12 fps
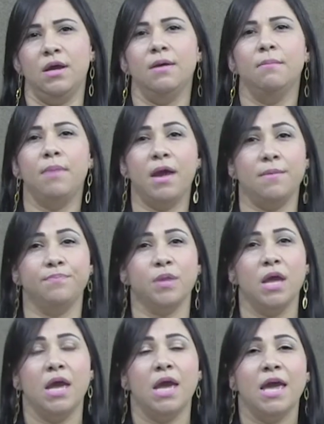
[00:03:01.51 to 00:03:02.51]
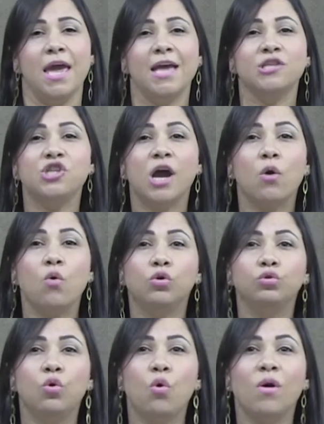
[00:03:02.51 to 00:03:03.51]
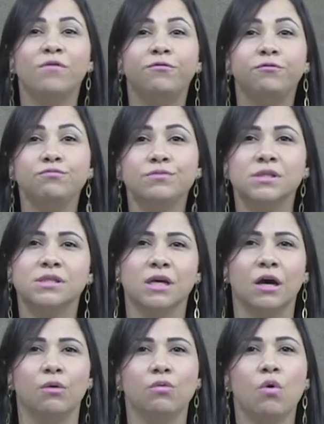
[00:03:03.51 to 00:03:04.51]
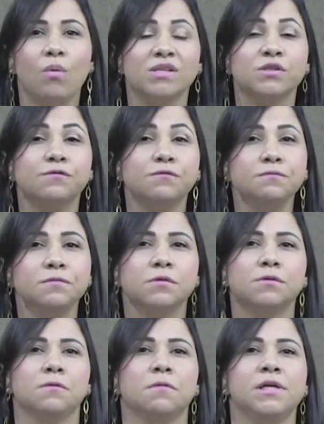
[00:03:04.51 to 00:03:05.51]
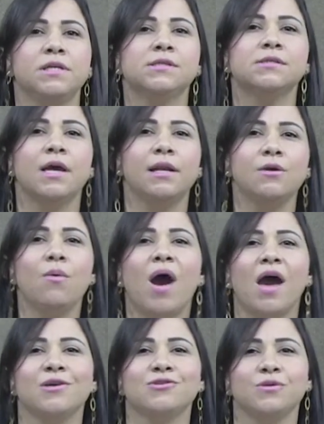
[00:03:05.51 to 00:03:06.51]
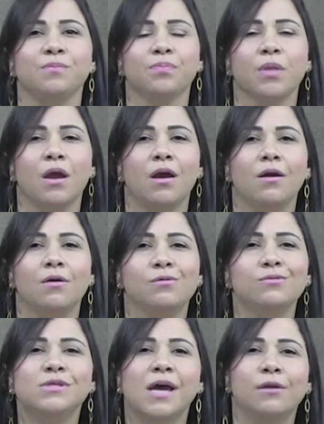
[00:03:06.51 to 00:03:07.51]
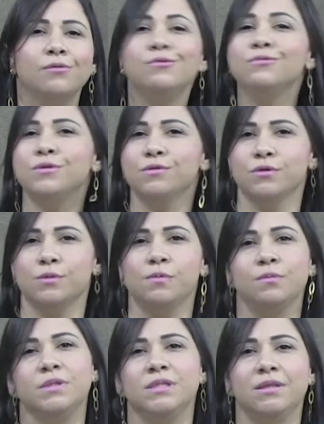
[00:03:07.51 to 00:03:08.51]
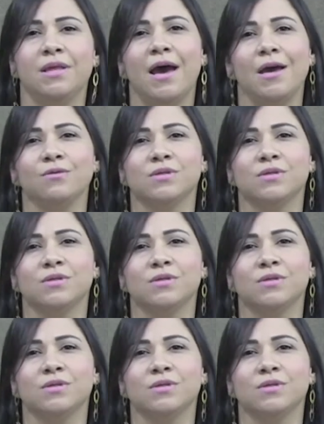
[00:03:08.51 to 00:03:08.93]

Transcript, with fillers: Bem, é de acordo com a função, com as funções da linguagem. Os anúncios publicitários